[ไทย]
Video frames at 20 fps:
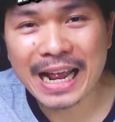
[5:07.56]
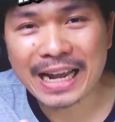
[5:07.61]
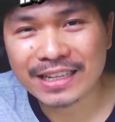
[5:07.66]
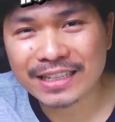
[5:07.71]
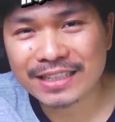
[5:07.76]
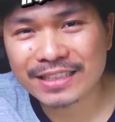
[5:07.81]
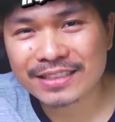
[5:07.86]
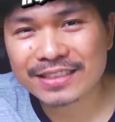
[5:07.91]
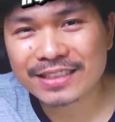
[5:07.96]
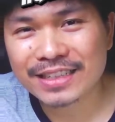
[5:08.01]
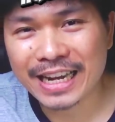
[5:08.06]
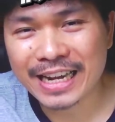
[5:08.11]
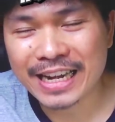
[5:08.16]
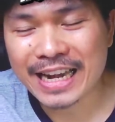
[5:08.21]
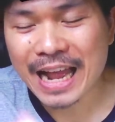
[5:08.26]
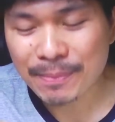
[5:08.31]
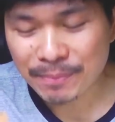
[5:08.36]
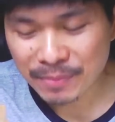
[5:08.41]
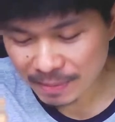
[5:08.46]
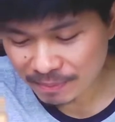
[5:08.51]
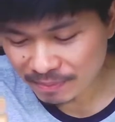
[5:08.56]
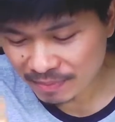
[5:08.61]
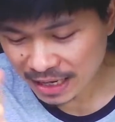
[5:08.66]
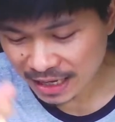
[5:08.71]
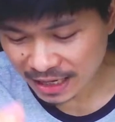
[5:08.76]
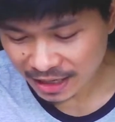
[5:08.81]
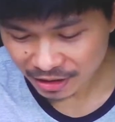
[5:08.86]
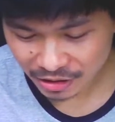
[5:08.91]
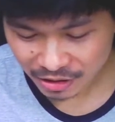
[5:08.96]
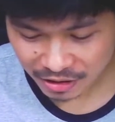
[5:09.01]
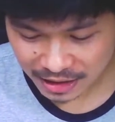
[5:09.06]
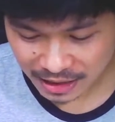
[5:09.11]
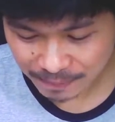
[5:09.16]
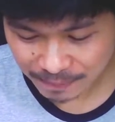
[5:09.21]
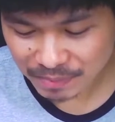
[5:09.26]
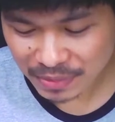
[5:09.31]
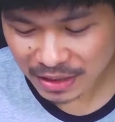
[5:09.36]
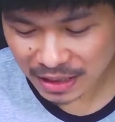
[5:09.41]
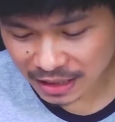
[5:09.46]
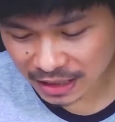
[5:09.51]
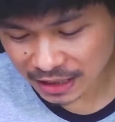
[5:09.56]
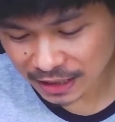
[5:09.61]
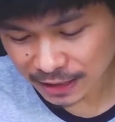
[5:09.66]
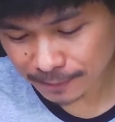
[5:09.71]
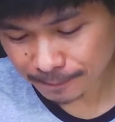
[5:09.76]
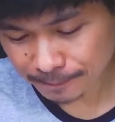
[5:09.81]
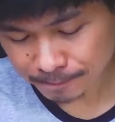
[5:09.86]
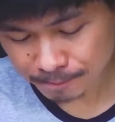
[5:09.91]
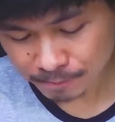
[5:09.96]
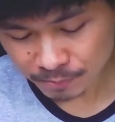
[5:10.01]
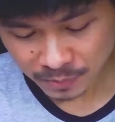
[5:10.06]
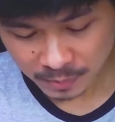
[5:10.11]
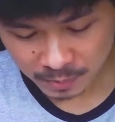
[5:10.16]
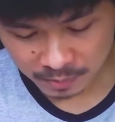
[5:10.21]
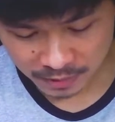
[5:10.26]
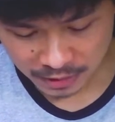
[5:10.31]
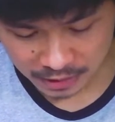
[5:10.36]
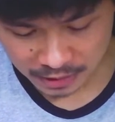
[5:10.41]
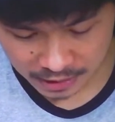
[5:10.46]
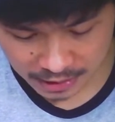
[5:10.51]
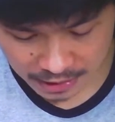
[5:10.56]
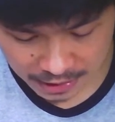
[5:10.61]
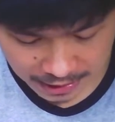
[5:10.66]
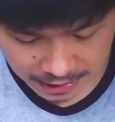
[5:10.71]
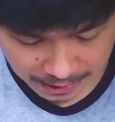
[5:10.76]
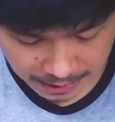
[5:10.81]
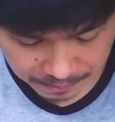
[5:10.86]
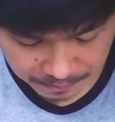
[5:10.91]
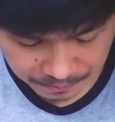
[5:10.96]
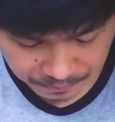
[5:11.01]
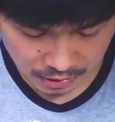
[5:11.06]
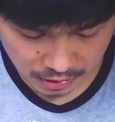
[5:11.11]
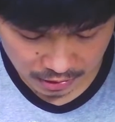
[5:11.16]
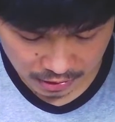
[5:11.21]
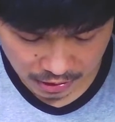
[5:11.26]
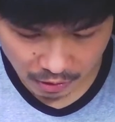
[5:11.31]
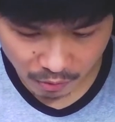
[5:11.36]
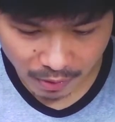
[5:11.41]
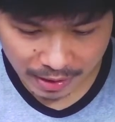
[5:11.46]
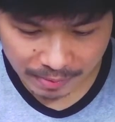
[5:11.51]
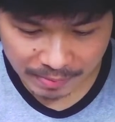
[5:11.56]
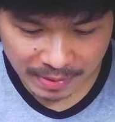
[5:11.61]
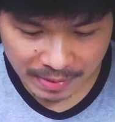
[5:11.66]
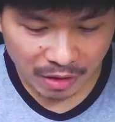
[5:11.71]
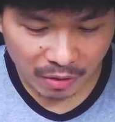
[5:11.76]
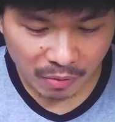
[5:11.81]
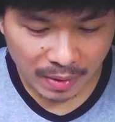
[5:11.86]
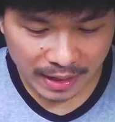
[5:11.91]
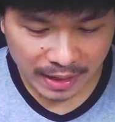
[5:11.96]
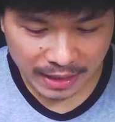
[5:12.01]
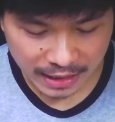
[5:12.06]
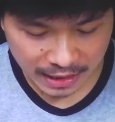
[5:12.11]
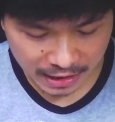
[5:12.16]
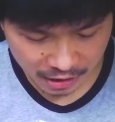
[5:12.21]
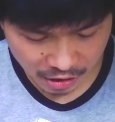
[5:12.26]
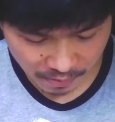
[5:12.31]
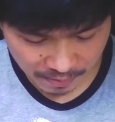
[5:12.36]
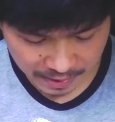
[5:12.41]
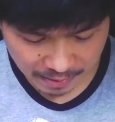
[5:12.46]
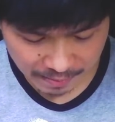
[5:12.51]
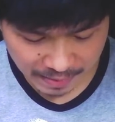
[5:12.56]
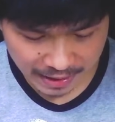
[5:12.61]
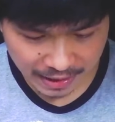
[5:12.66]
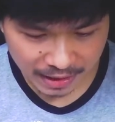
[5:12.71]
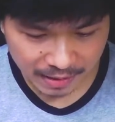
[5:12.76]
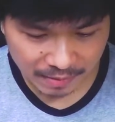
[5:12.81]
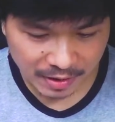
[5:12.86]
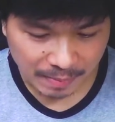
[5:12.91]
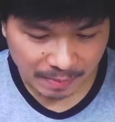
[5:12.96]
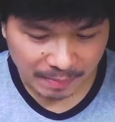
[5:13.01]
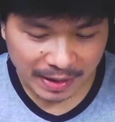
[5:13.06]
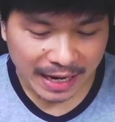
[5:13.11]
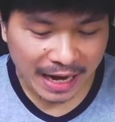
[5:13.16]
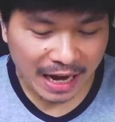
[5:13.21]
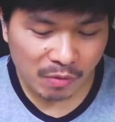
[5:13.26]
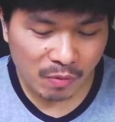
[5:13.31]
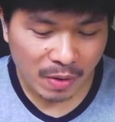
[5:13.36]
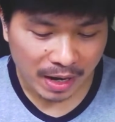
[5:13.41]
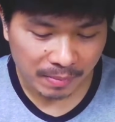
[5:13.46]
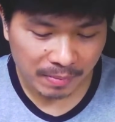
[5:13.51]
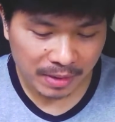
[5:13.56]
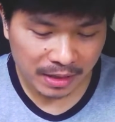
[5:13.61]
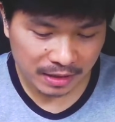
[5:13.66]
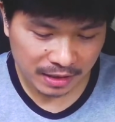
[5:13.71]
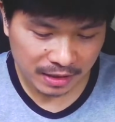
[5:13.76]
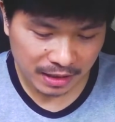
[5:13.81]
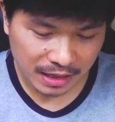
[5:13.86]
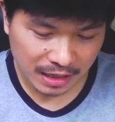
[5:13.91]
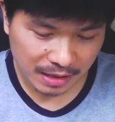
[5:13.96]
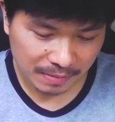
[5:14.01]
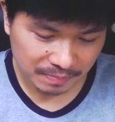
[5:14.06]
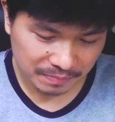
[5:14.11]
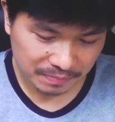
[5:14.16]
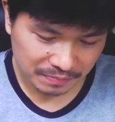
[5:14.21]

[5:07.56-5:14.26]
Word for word: ดกันดั้มกลับมาก็แฮปปี้ดีนะครับรางวัลไม่รางวัลในนั้นก็ไม่ได้ไปอย่าไปคาดหวังมันนะครับ